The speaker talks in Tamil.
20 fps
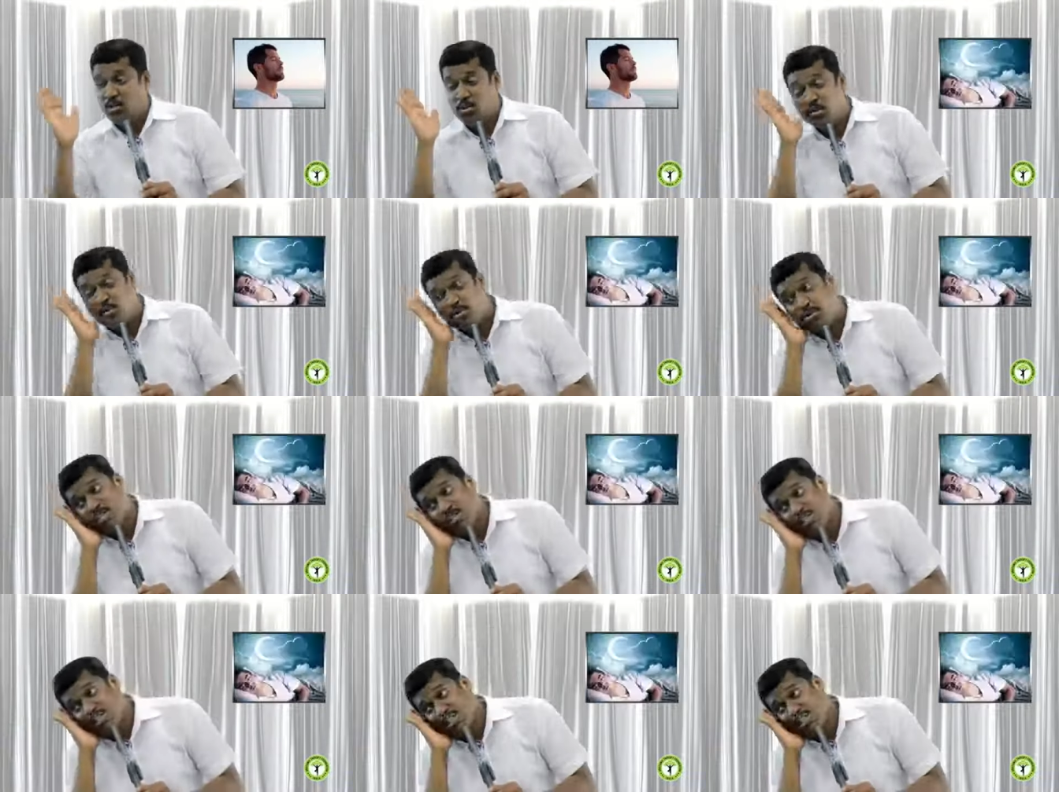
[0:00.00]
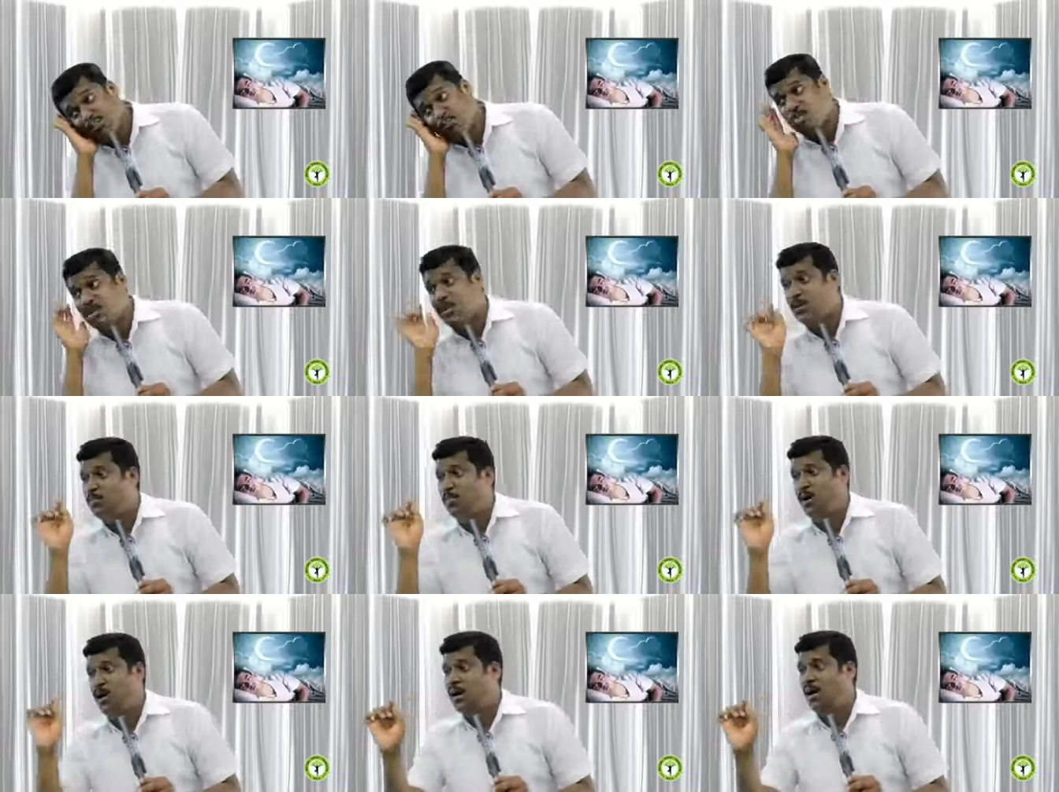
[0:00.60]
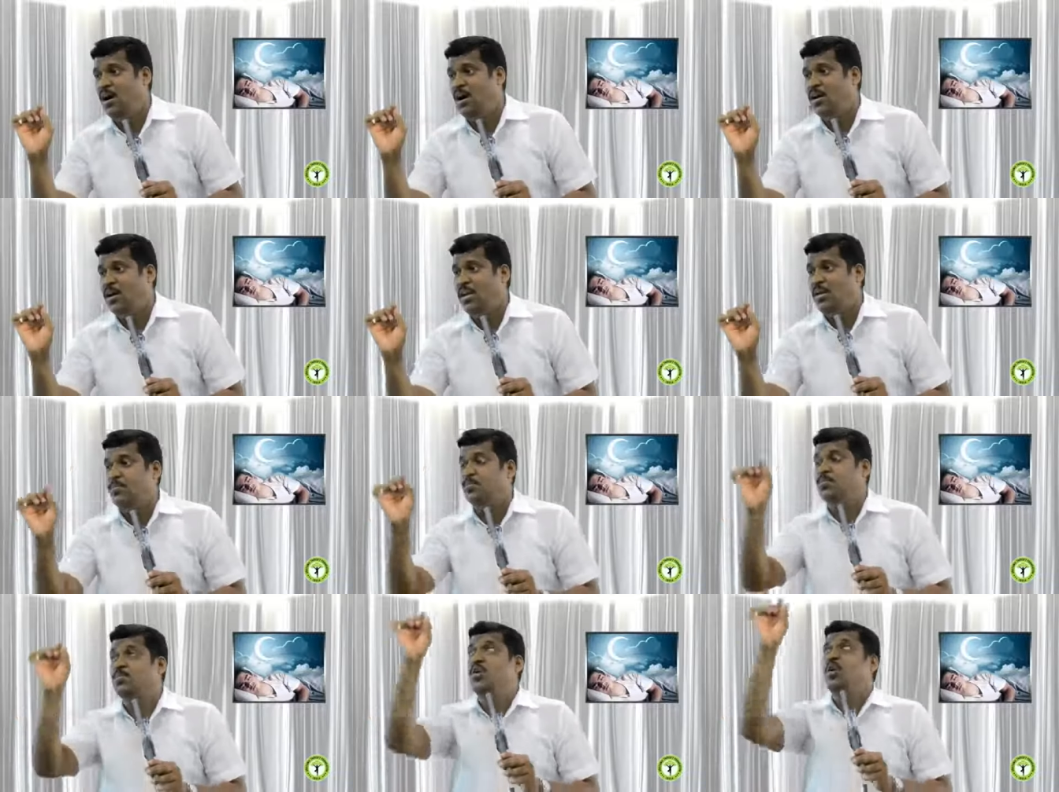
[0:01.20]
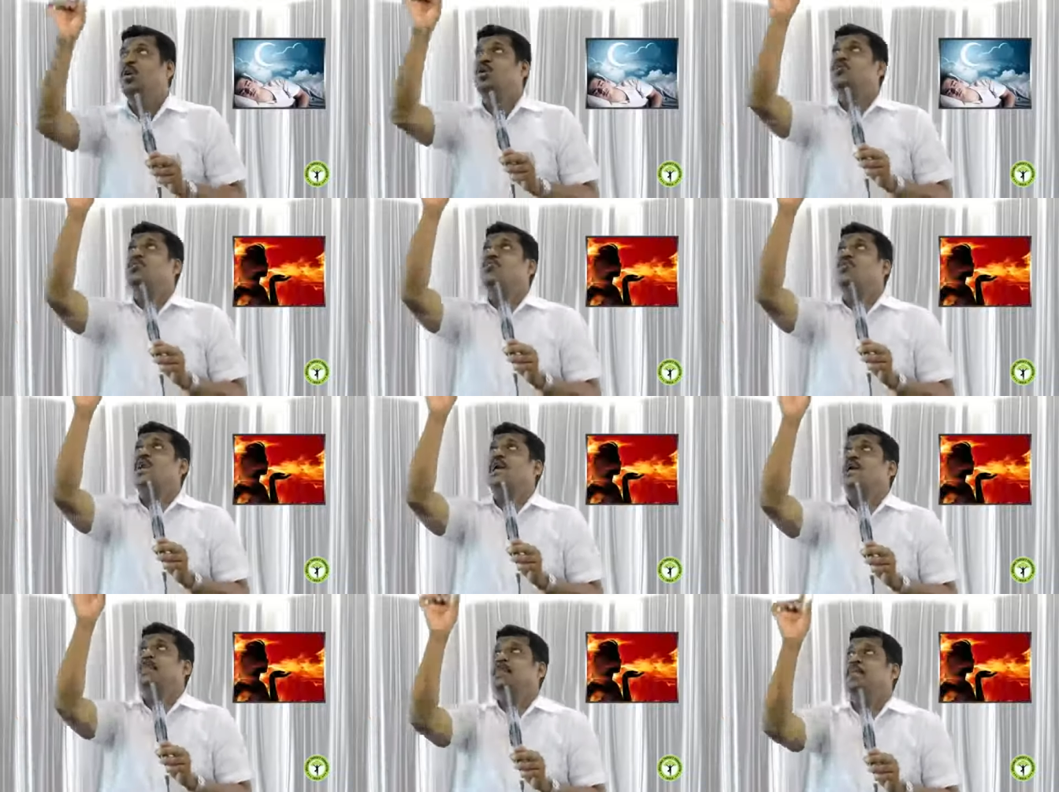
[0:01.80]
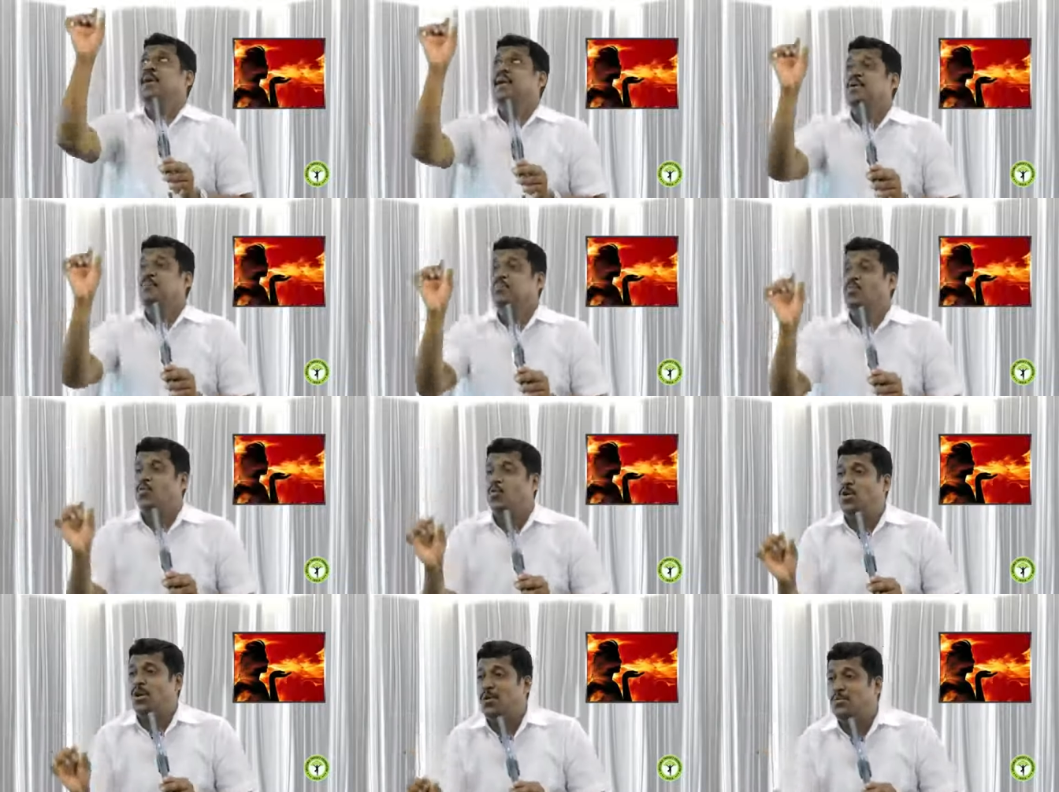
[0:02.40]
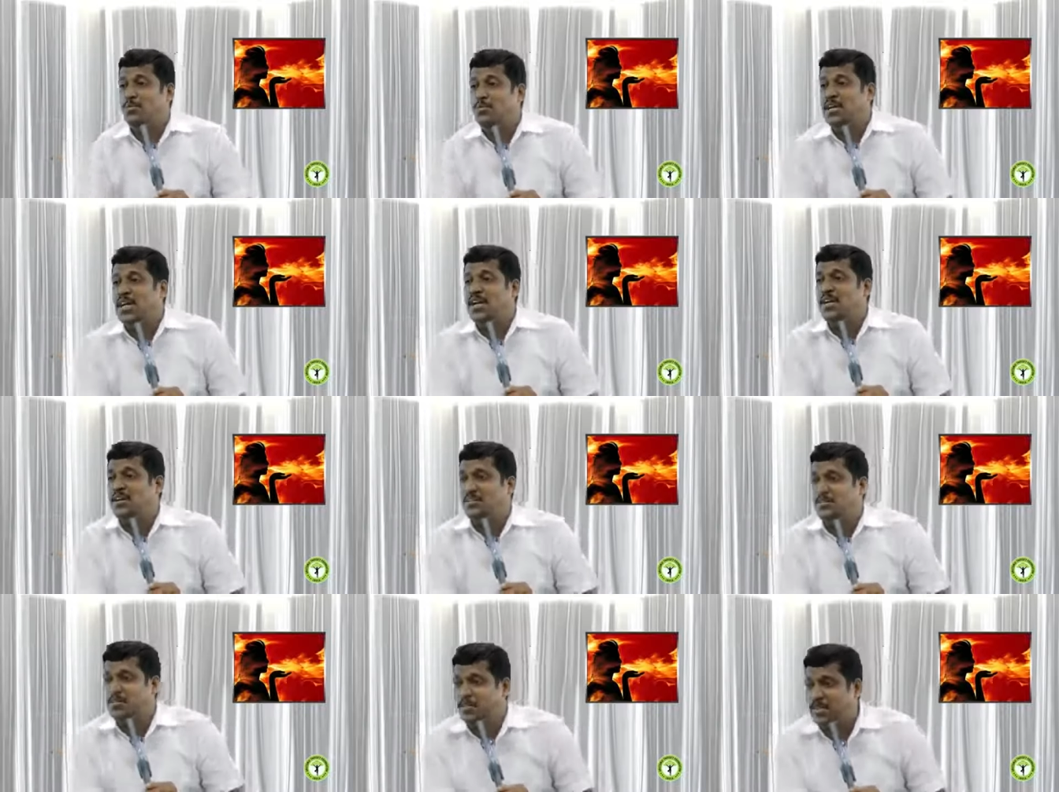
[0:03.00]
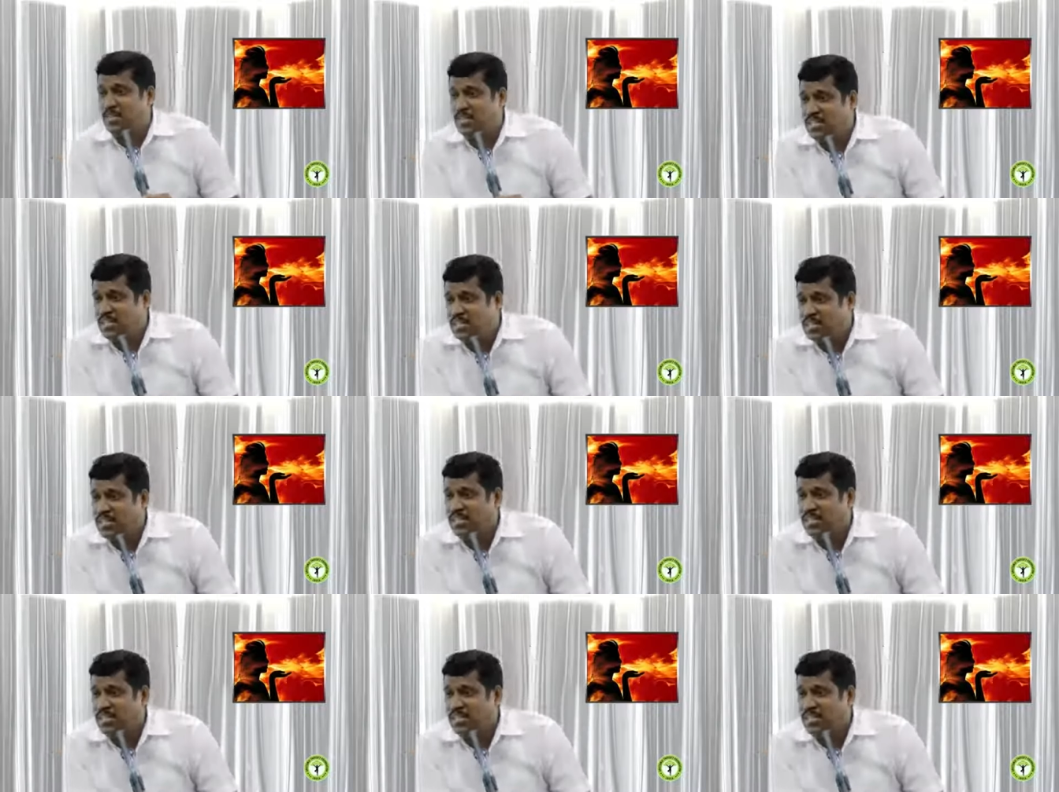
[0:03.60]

தூக்கத்தின் மூலம் ஆகாயம் உழைப்பின் மூலம் நெருப்பு